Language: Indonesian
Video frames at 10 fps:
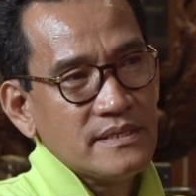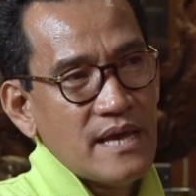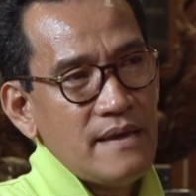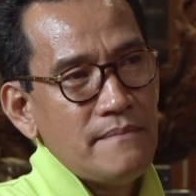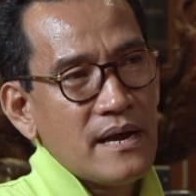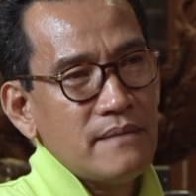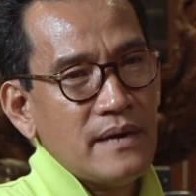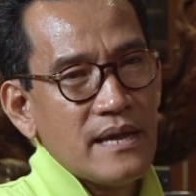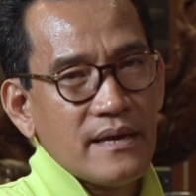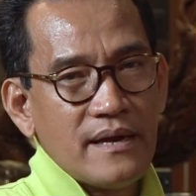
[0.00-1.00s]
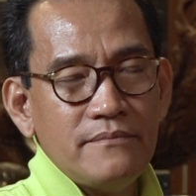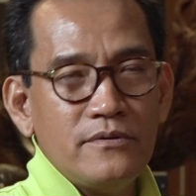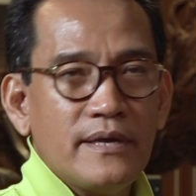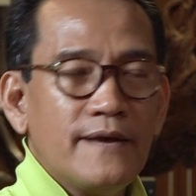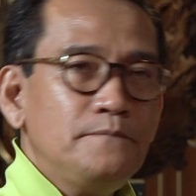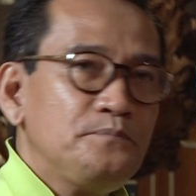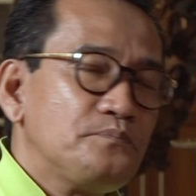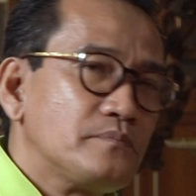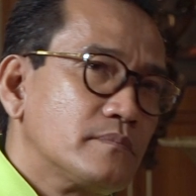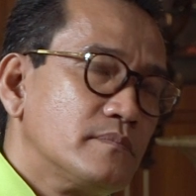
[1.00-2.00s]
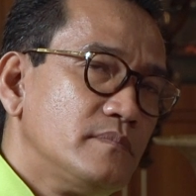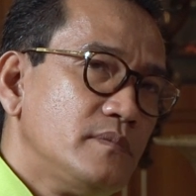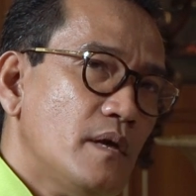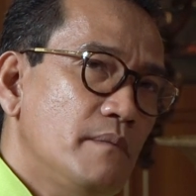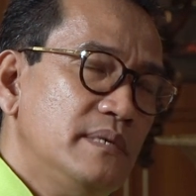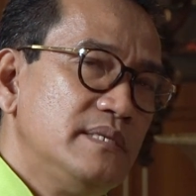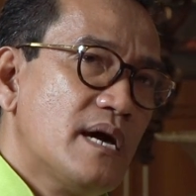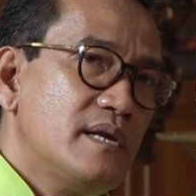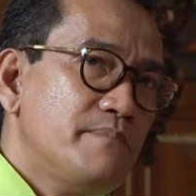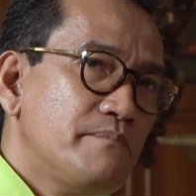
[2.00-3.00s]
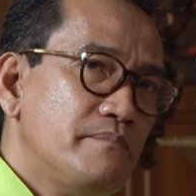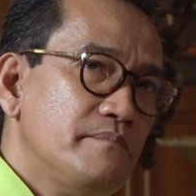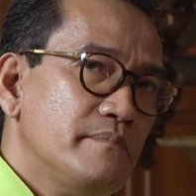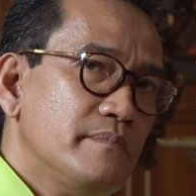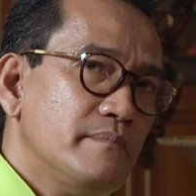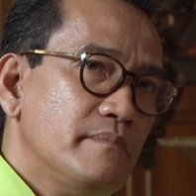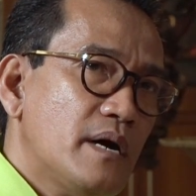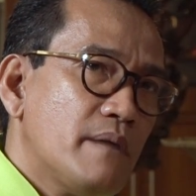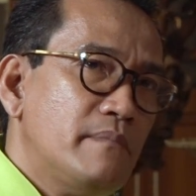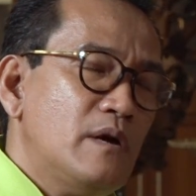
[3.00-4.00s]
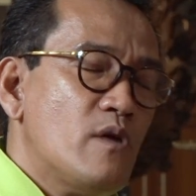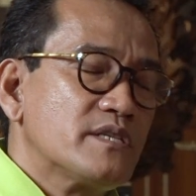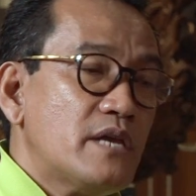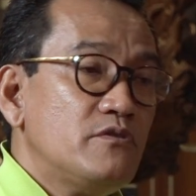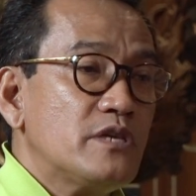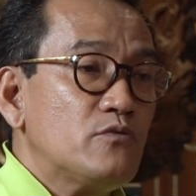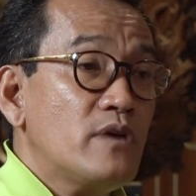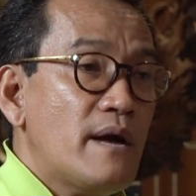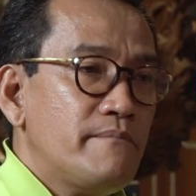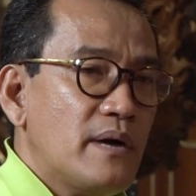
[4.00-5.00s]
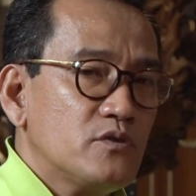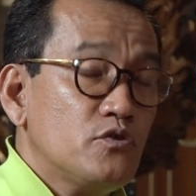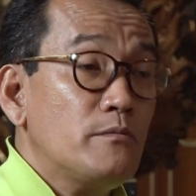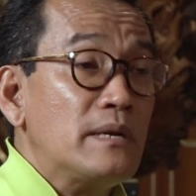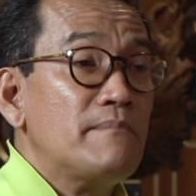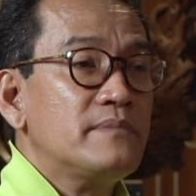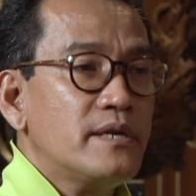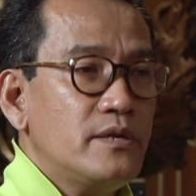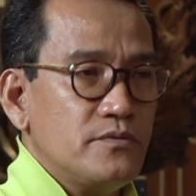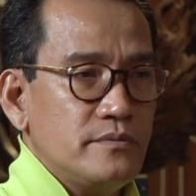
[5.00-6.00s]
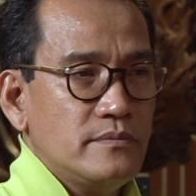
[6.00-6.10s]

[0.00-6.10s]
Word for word: Saya bahkan mengatakan Bung ya, menjadi uh, menguasai Indonesia itu gampang, cukup 6 triliun.